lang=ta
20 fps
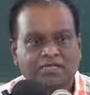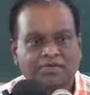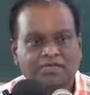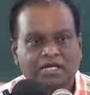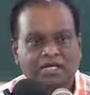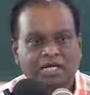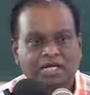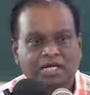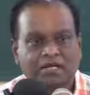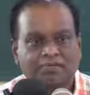
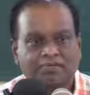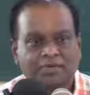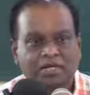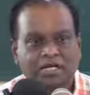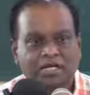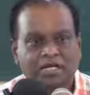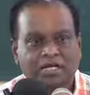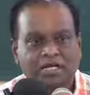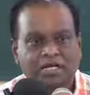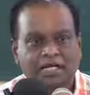தேவையான
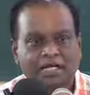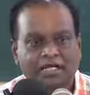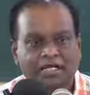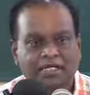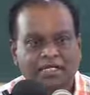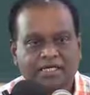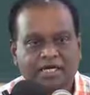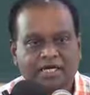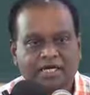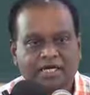பிள்ளைகளை
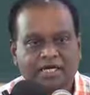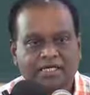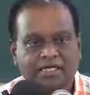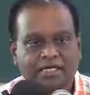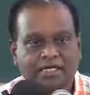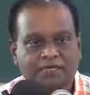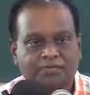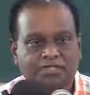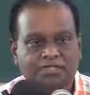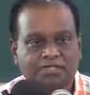
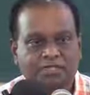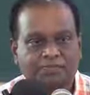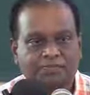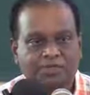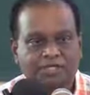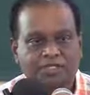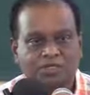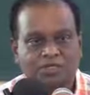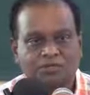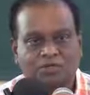காலக்கிரமத்தில்
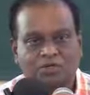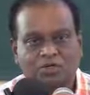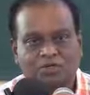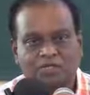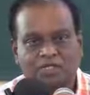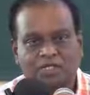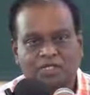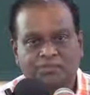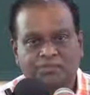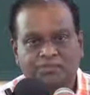
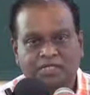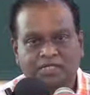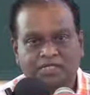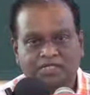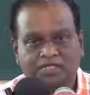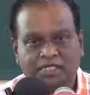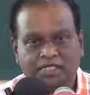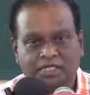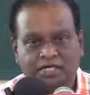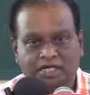பெற்றுக்கொள்வதில்
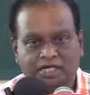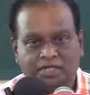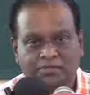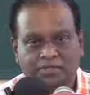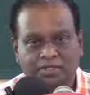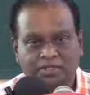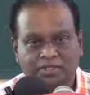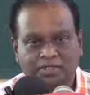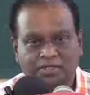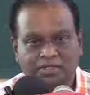பிரச்சனை
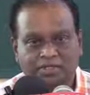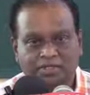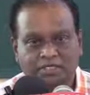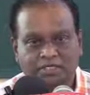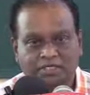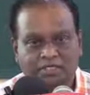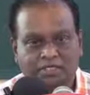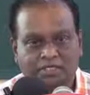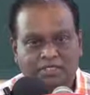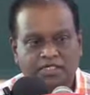காணப்படுது
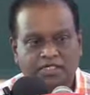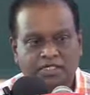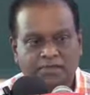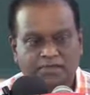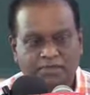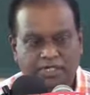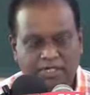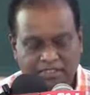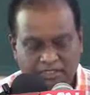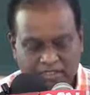இந்த
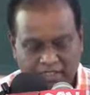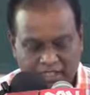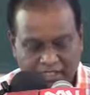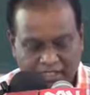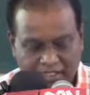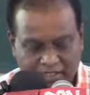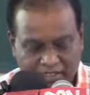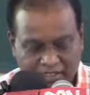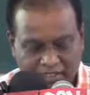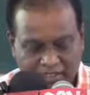
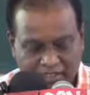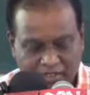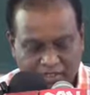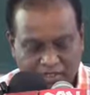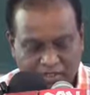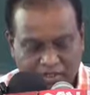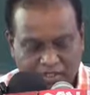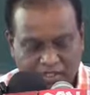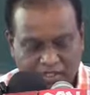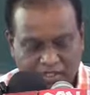பிரச்சனை
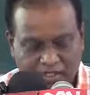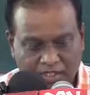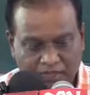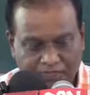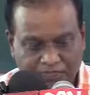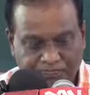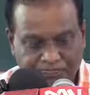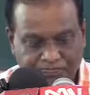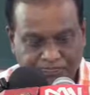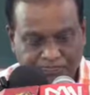இப்பொழுது
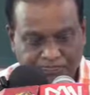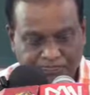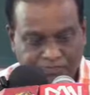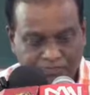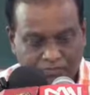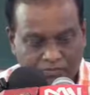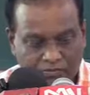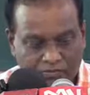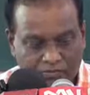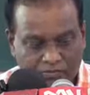
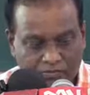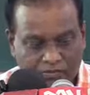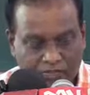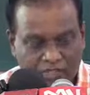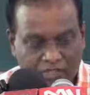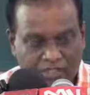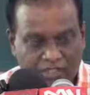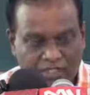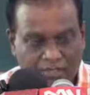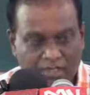
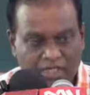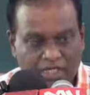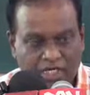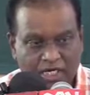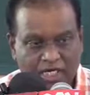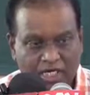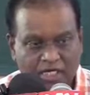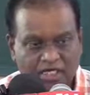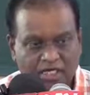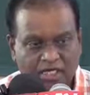
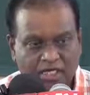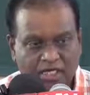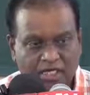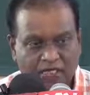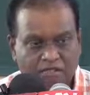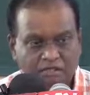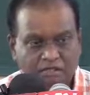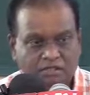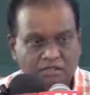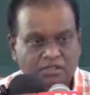
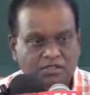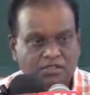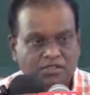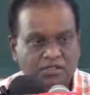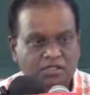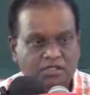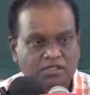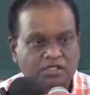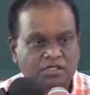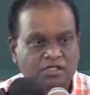சமுதாயத்தில்
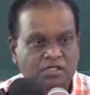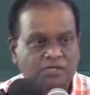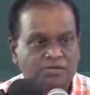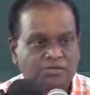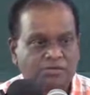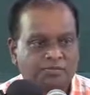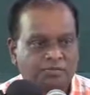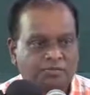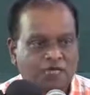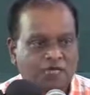
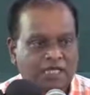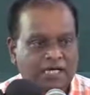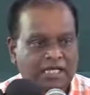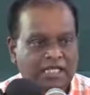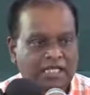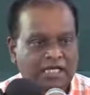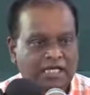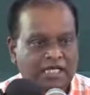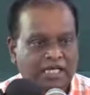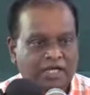
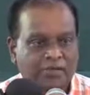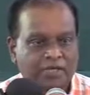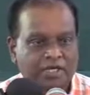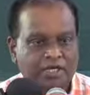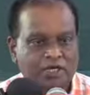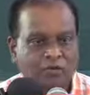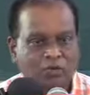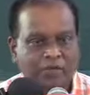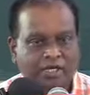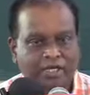பொருளாதார
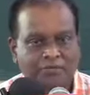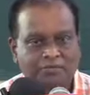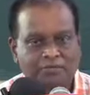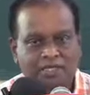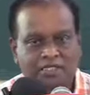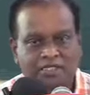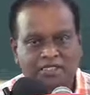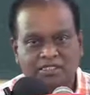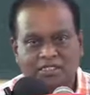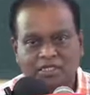நிலைமையில்
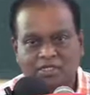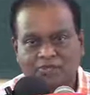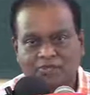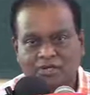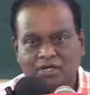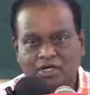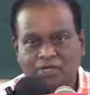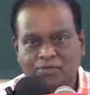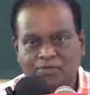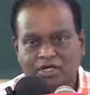உயர்மட்டத்தில்
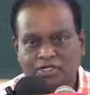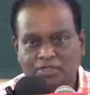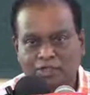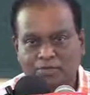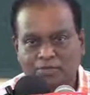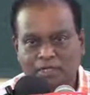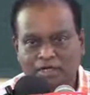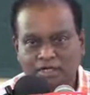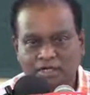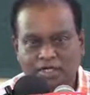இருப்பவர்கள்
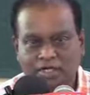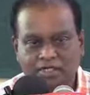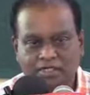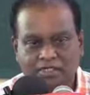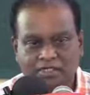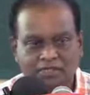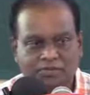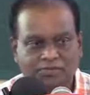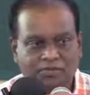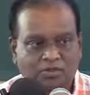
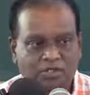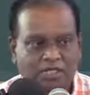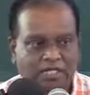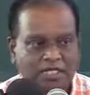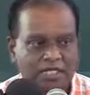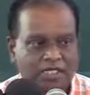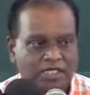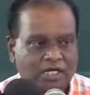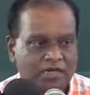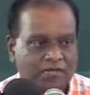மட்டுமல்லாது
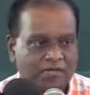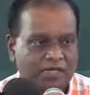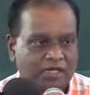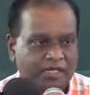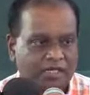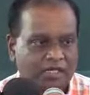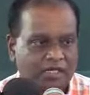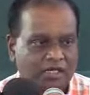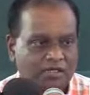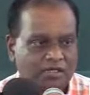பொருளாதார
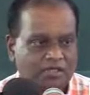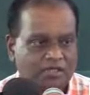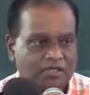நிலைமையில்